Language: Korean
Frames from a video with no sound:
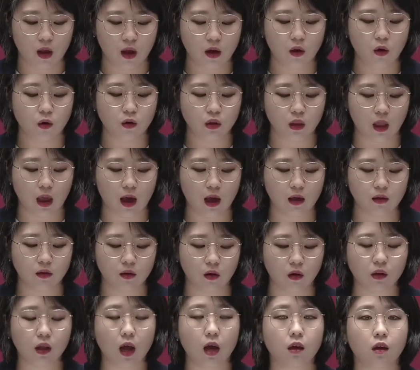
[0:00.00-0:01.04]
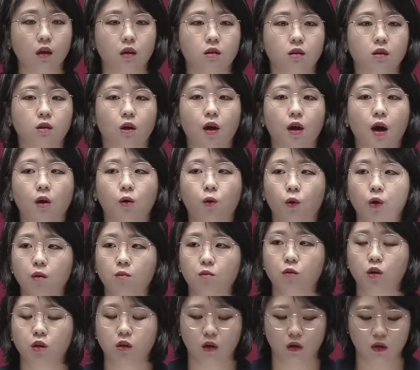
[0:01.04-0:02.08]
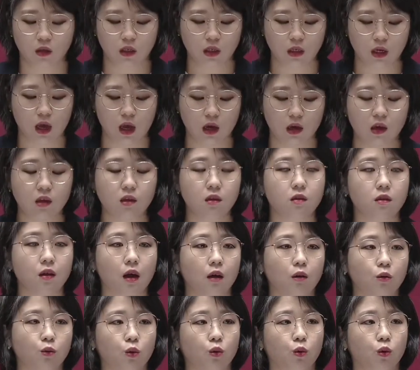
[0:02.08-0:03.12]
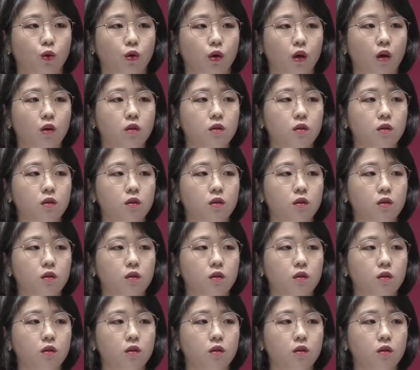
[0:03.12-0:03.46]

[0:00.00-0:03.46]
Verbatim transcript: 새로운 대한 정당이 있어야 고인물 정치의 긴장도,